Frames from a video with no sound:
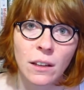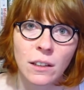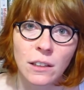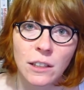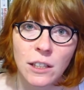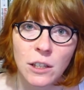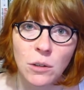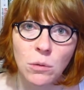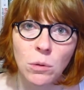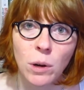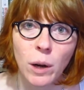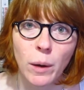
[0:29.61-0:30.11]

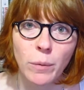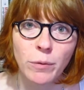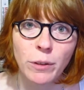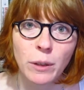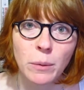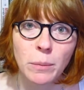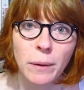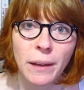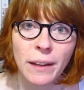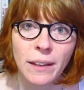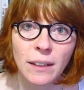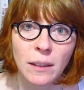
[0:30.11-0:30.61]
Den Urlaub
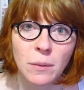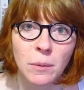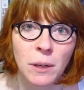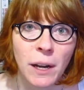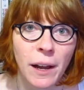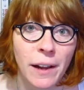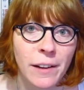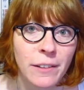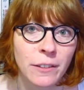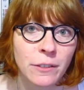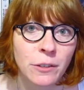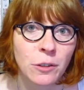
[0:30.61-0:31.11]
verbringt er mit
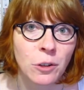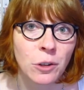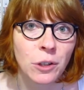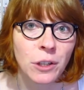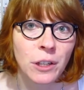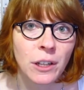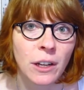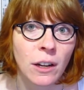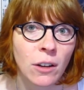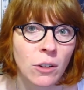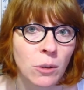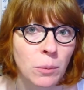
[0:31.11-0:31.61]
alten
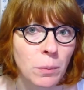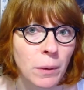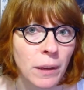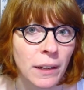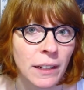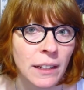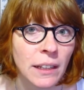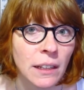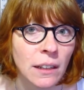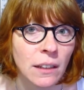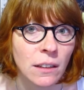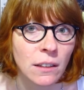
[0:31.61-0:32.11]
Freunden aus
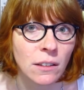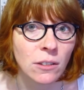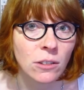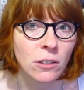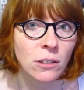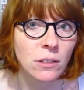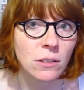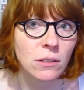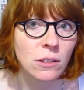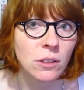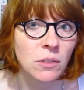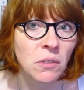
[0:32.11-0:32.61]
Berlin
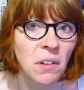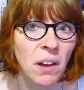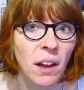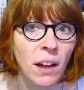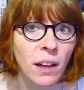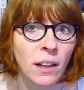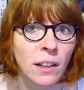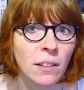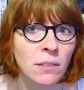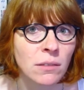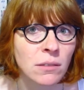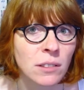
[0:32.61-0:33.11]
und
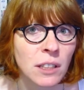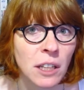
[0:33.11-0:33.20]
zwar